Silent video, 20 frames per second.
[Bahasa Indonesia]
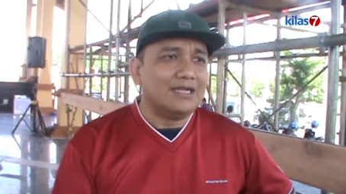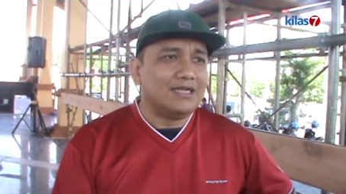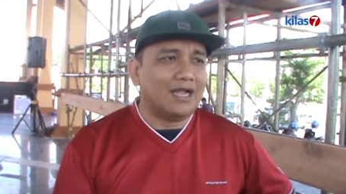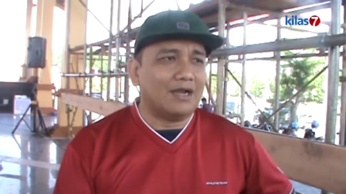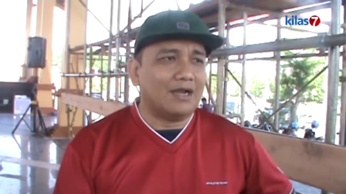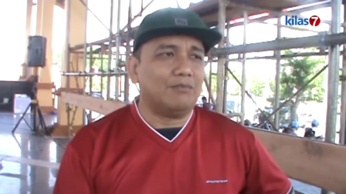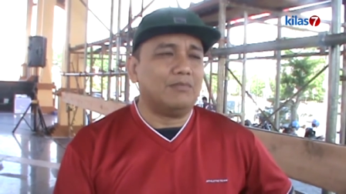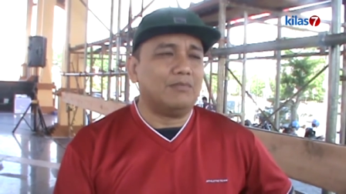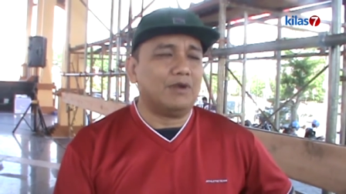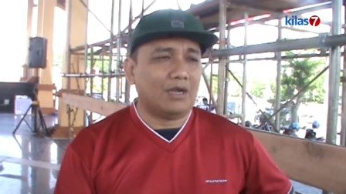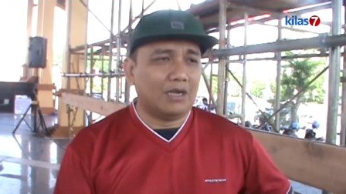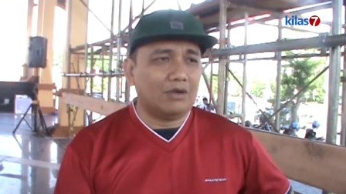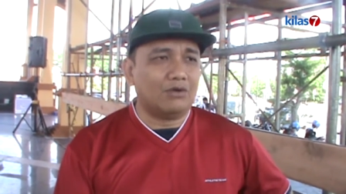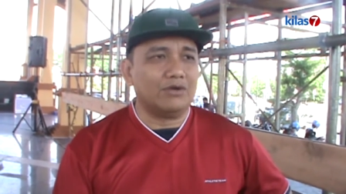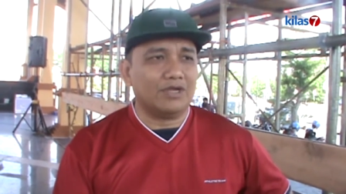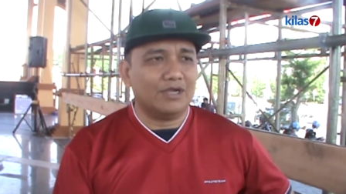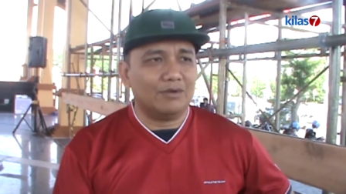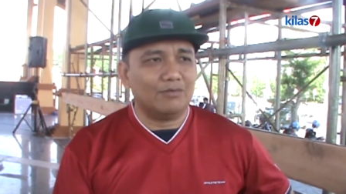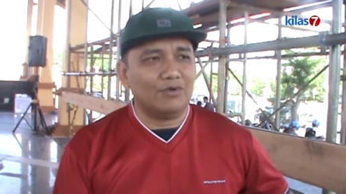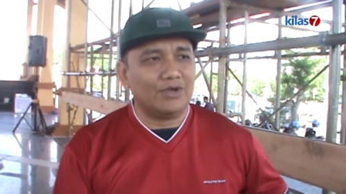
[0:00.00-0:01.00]
dan
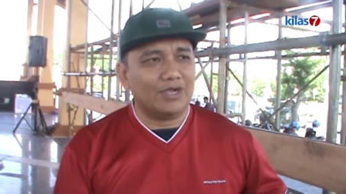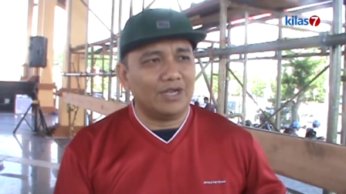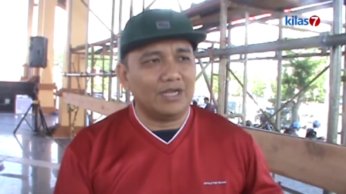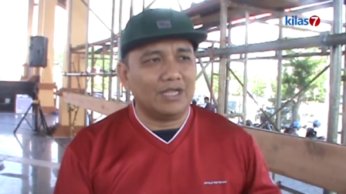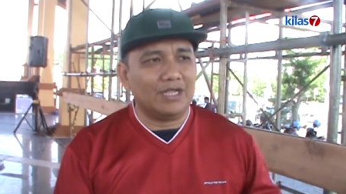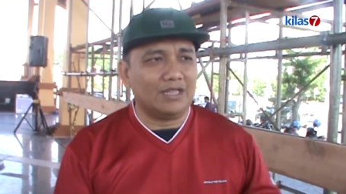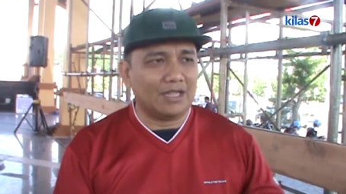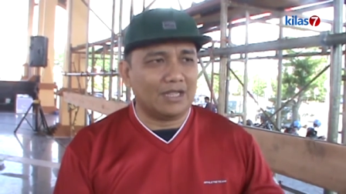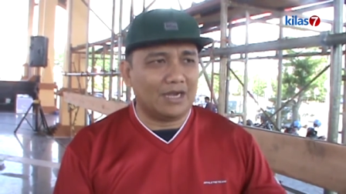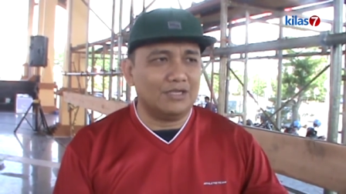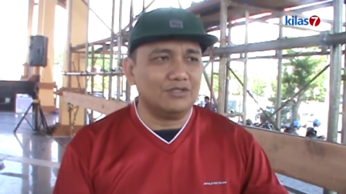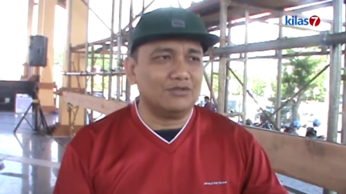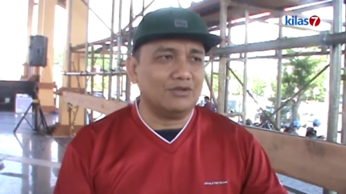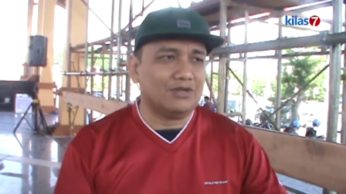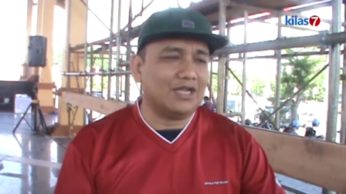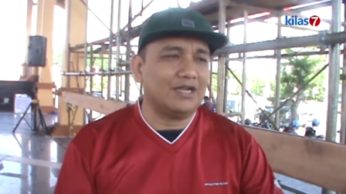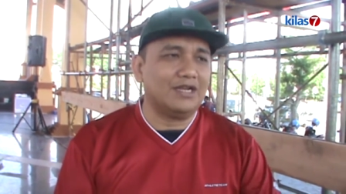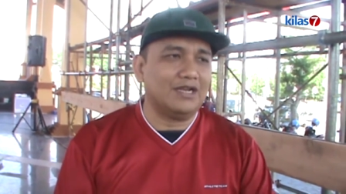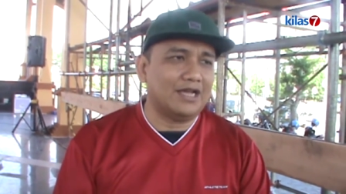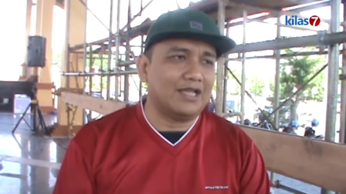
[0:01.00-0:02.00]
berikutnya mungkin kita
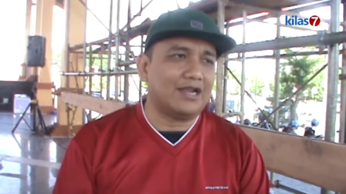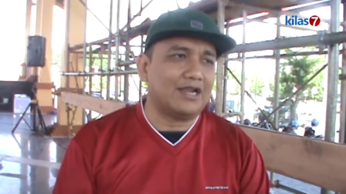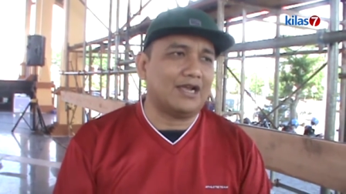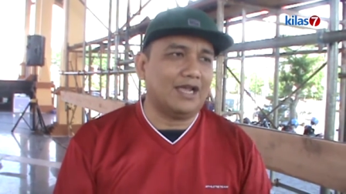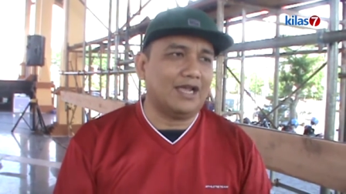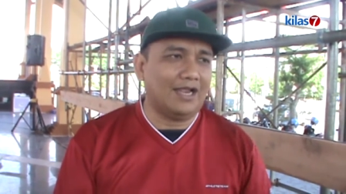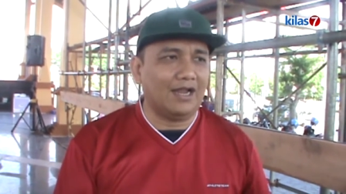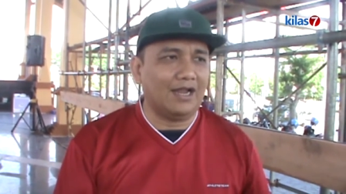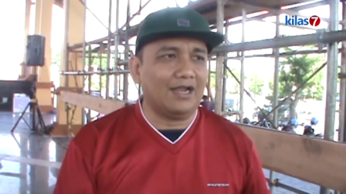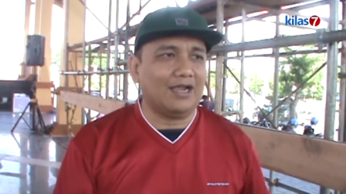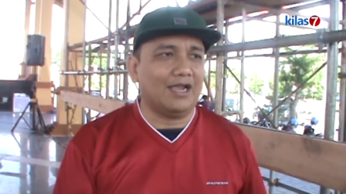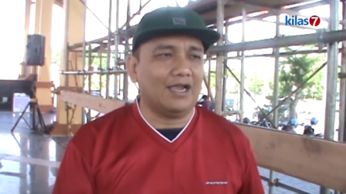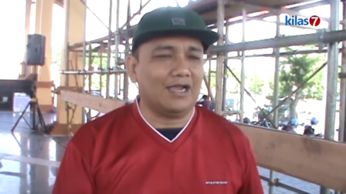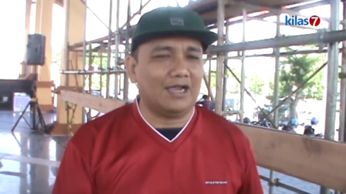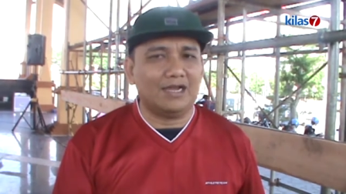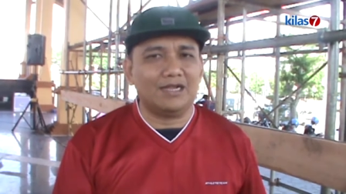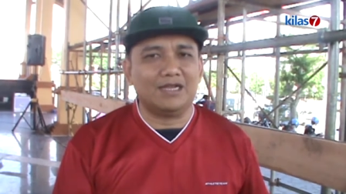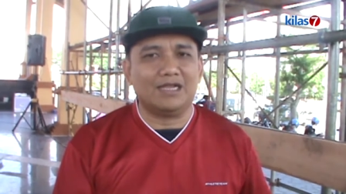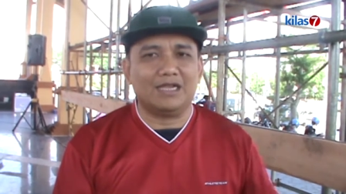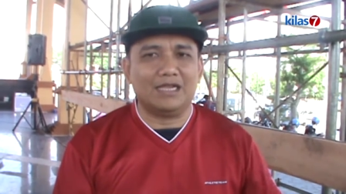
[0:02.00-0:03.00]
lanjutkan dengan
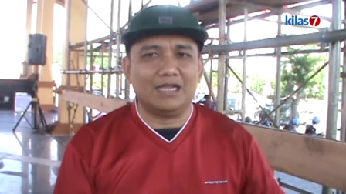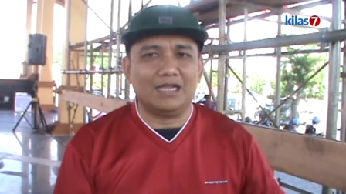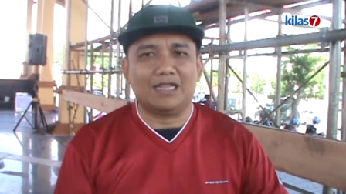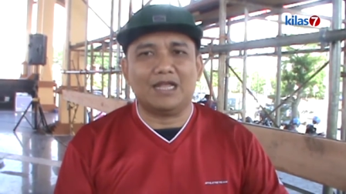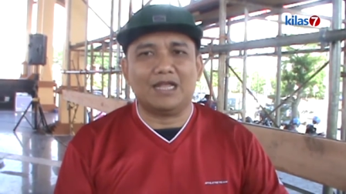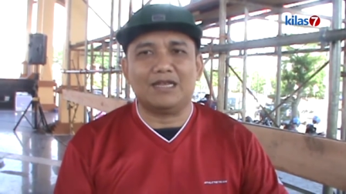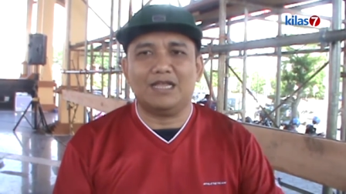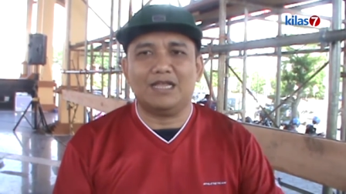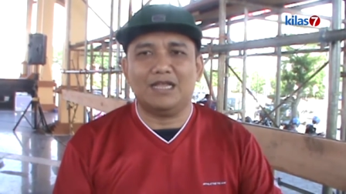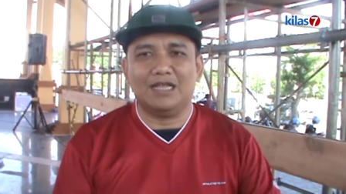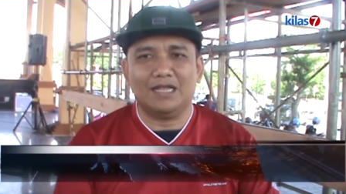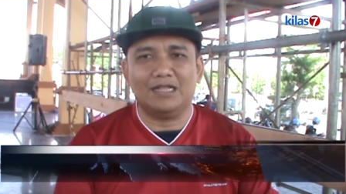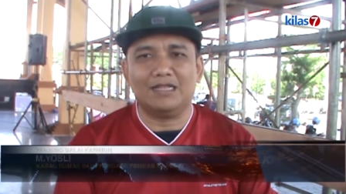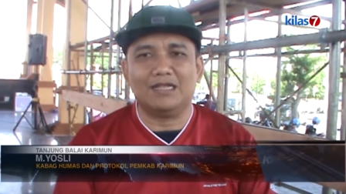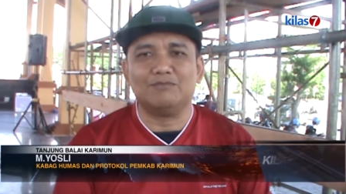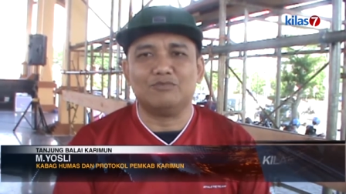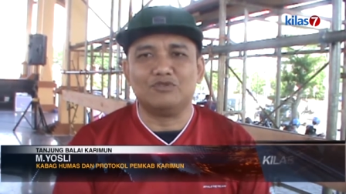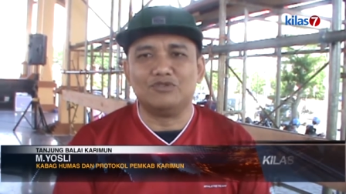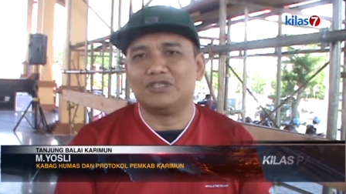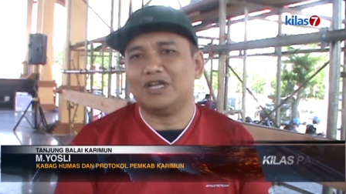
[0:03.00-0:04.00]
rangkaian
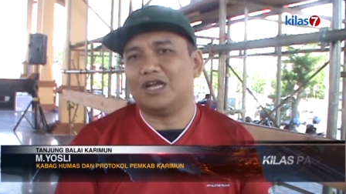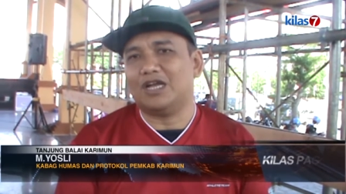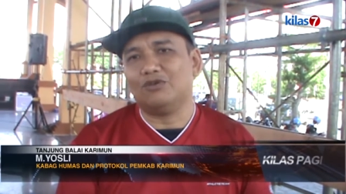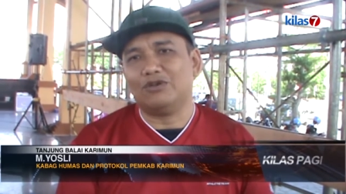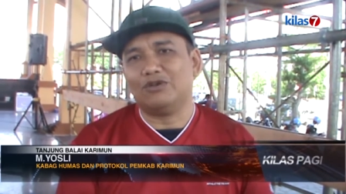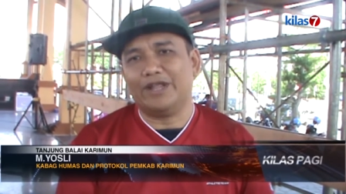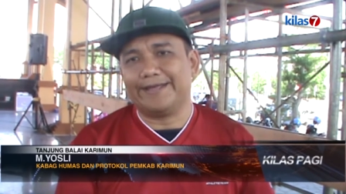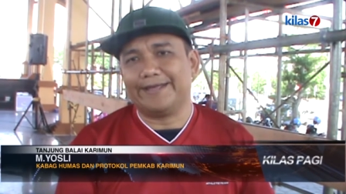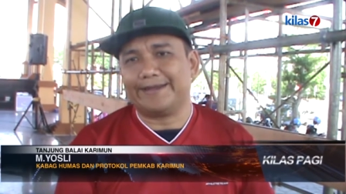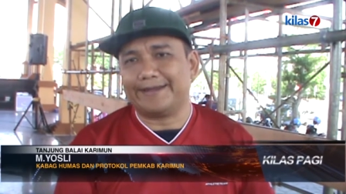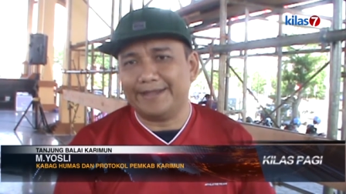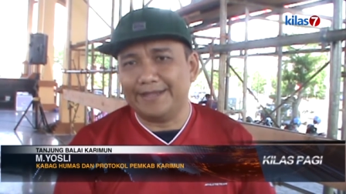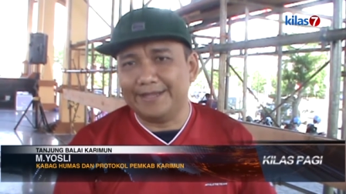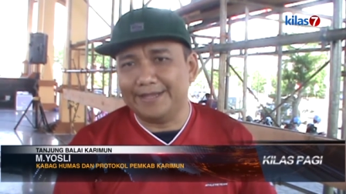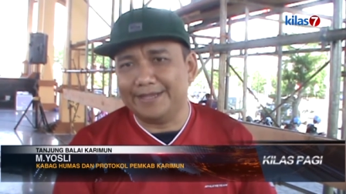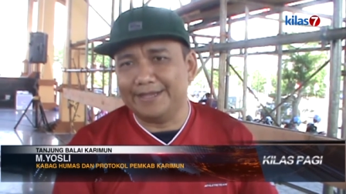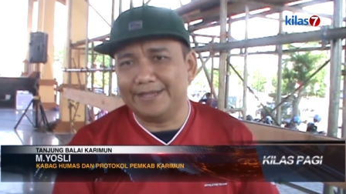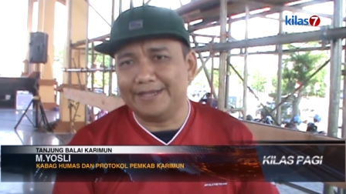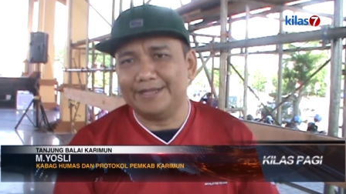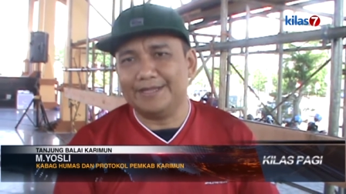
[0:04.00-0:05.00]
kegiatan-kegiatan puncak HUT
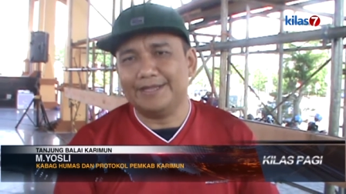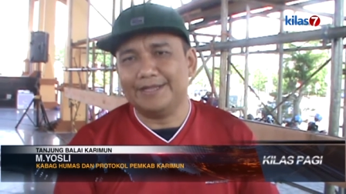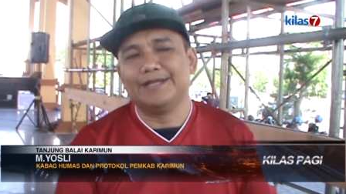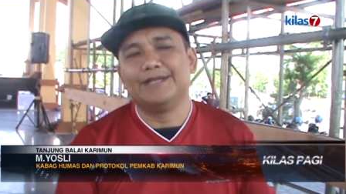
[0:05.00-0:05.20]
RI.